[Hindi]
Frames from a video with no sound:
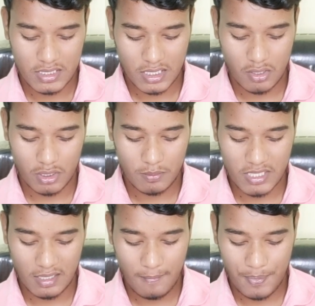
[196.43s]
सिक्योरिटी
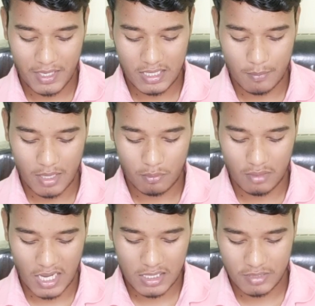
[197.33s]
में जाना एंड यहाँ पर
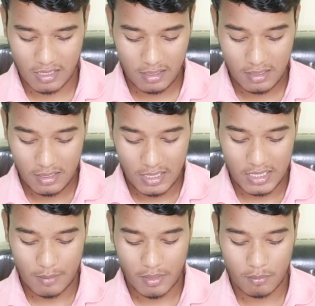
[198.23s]
आपको लास्ट में जाना
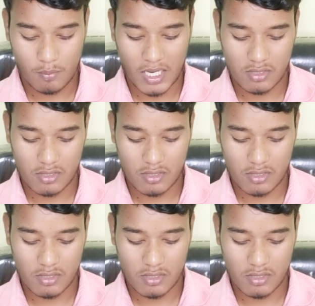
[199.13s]
एंड यहाँ पर आपको